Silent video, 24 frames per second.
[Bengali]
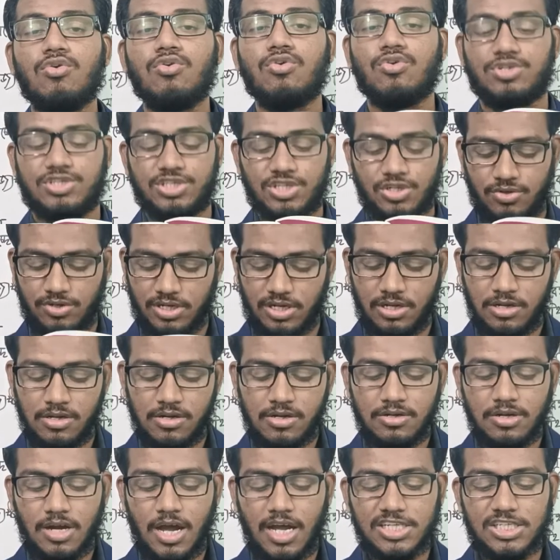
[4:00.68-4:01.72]
হুল্লুর ছিল না
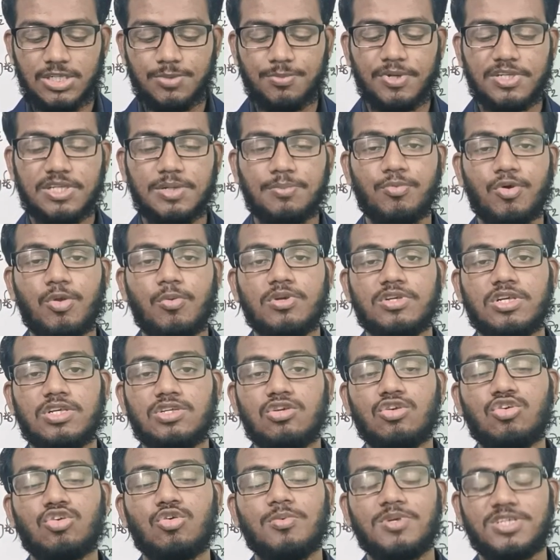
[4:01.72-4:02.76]
আশেপাশে পরিবেশ
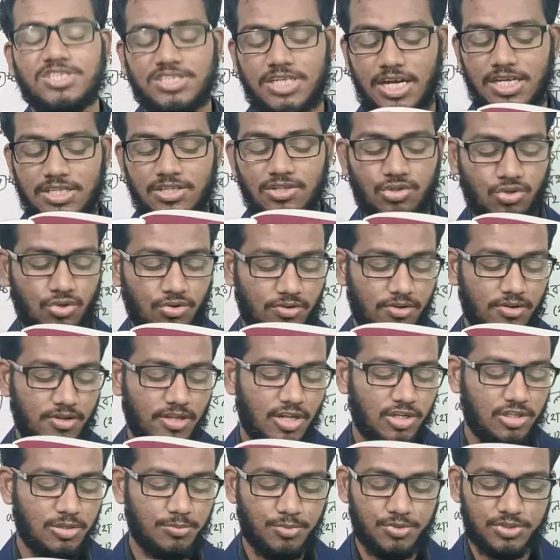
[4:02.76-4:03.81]
ছিল খুবই শান্ত
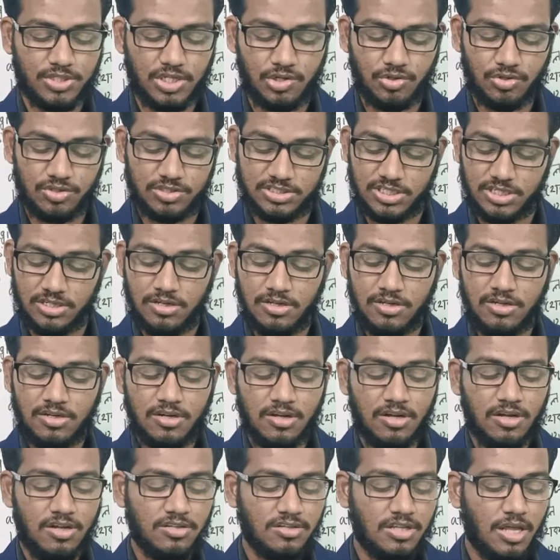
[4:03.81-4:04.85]
এরকম বোঝানো হচ্ছে
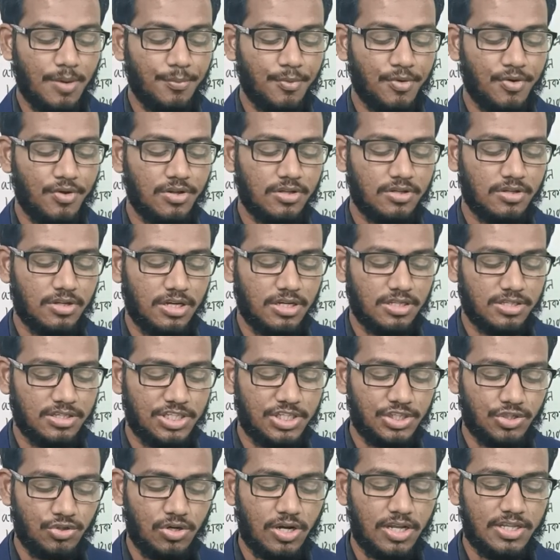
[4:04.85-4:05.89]
তারপর
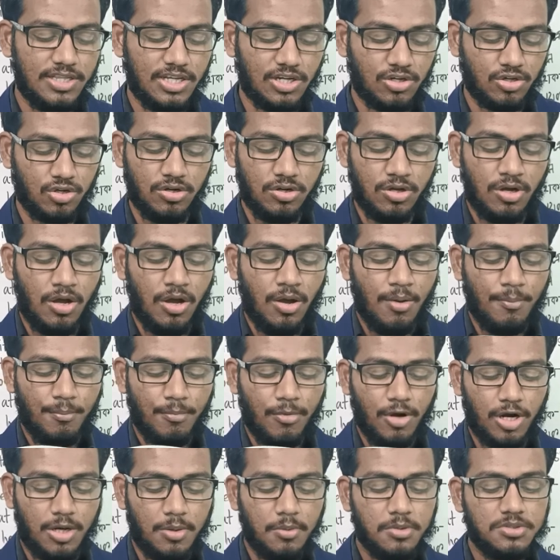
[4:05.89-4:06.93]
তৃতীয় লাইন দেখো
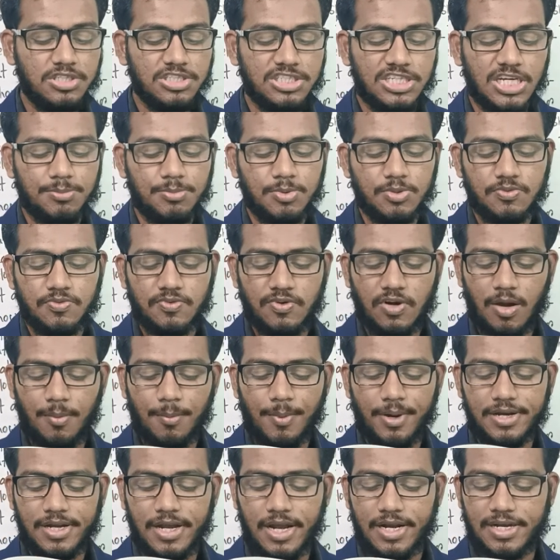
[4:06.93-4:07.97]
বঙ্গবন্ধু শেখ মুজিবুর
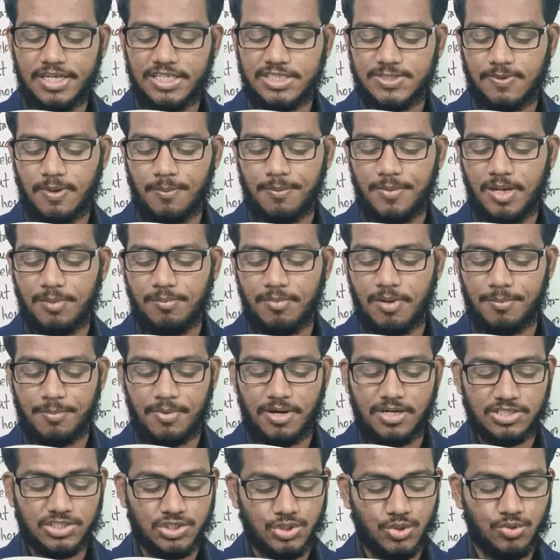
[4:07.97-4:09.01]
রহমান অ্যান্ড হিজ ফ্যামিলি
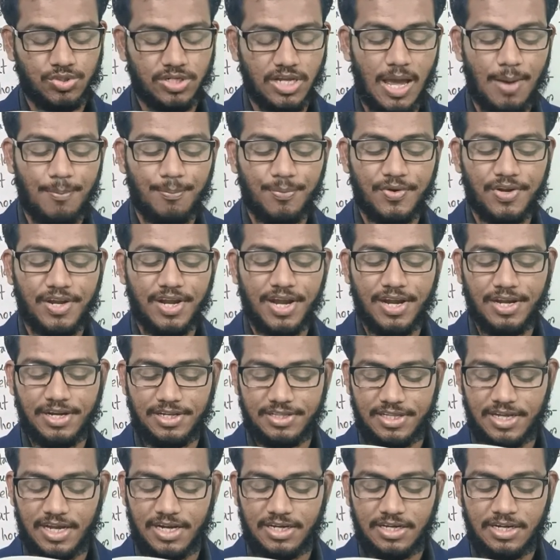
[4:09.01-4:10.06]
মেম্বার্স কুড অ্যাপ্রিহ্যান্ড
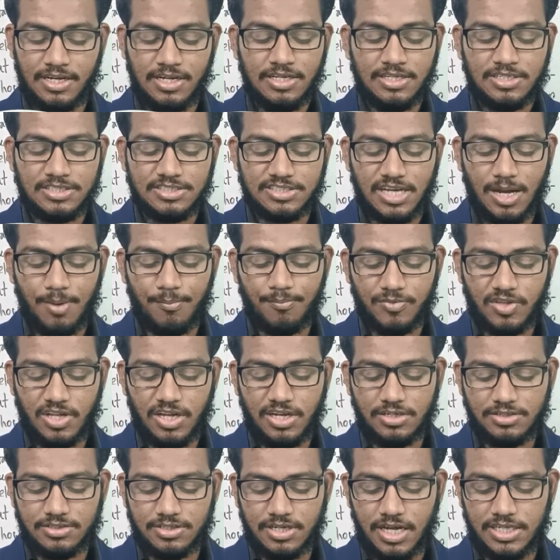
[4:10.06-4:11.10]
দ্যাট
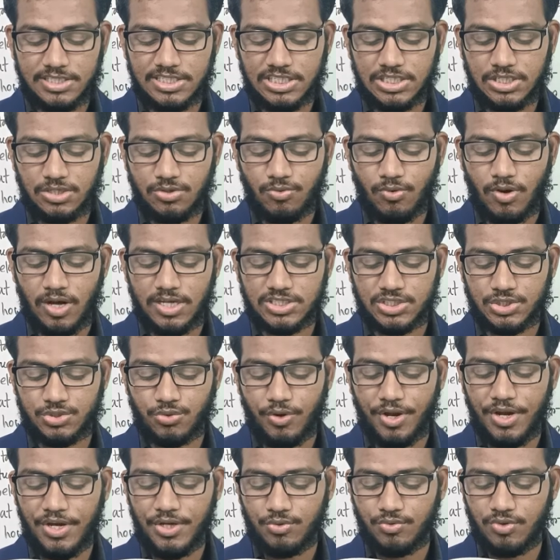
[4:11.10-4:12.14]
সামথিং ট্রাজিক ওয়াজ
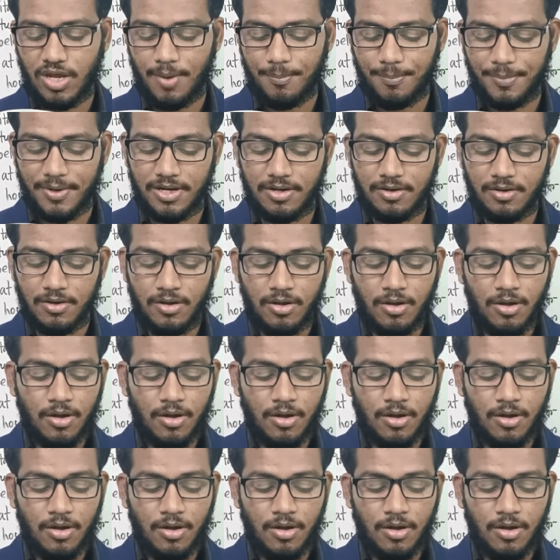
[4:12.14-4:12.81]
গোয়িং টু হ্যাপেন